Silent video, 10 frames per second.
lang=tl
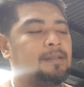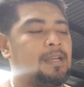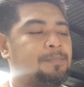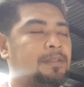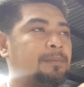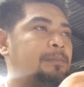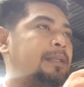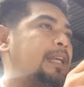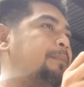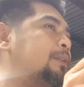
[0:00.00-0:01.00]
Kapit na po
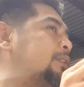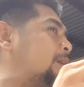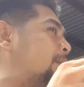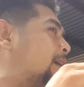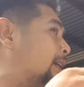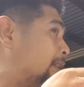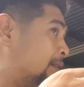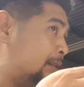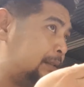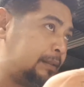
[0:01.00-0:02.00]
matapos to mga
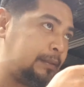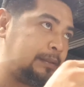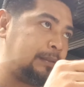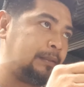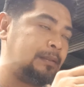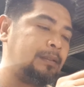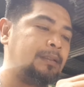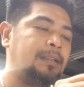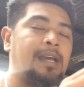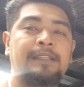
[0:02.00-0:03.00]
idol.
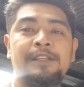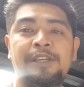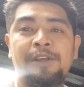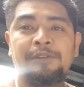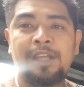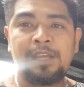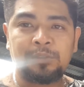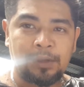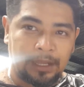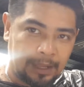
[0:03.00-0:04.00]
Atansyain ko na lang
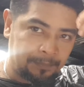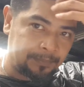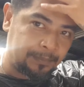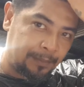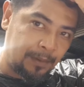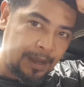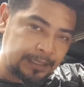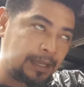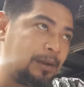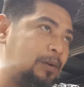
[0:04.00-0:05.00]
tong harap,
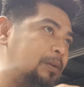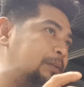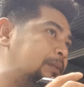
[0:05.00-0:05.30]
babawasan ko.